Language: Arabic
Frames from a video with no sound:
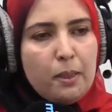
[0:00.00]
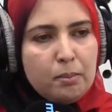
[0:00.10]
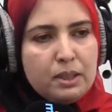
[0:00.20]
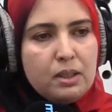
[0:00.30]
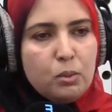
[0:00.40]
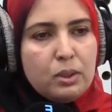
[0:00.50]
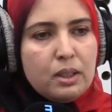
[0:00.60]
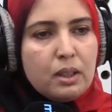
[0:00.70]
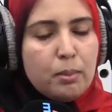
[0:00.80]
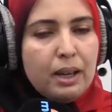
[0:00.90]
معناتي
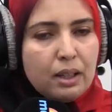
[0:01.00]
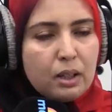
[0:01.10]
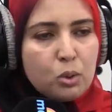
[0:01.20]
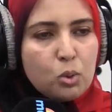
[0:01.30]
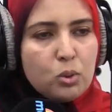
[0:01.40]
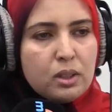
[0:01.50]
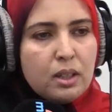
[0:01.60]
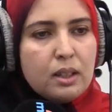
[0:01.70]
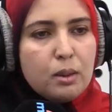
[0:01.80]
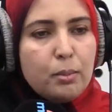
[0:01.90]
ويديرك بحال ختو
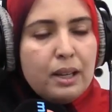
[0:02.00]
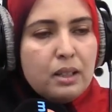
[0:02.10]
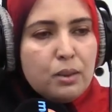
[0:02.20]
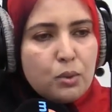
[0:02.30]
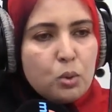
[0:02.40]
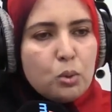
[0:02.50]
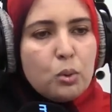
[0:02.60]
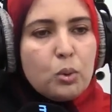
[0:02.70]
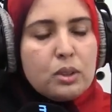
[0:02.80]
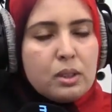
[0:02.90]
ديال بحال
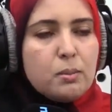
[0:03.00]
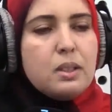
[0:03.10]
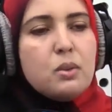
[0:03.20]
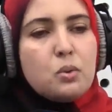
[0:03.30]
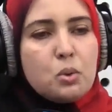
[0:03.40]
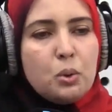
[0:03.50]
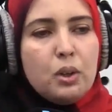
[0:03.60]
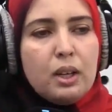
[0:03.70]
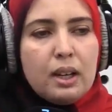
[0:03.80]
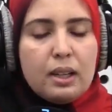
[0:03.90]
نفسه اكثر من نفسه
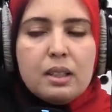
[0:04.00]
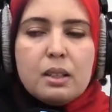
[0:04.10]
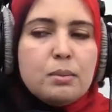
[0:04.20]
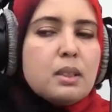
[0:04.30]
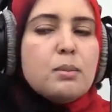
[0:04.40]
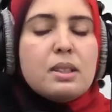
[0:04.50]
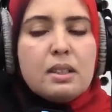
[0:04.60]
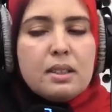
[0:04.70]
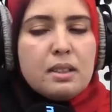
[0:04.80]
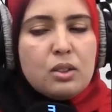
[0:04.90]
خلينا من ديك ما
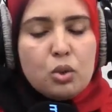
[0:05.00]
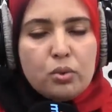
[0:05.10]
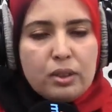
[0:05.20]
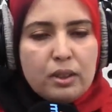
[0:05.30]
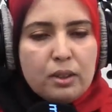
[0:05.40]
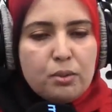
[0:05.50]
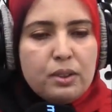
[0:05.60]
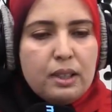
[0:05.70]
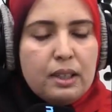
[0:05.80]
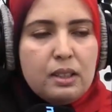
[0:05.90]
تيهزش في,
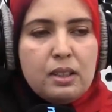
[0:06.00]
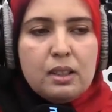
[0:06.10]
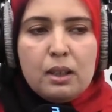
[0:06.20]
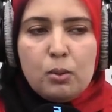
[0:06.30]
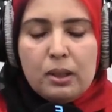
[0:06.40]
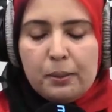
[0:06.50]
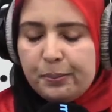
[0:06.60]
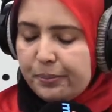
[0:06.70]
في عينيه او لا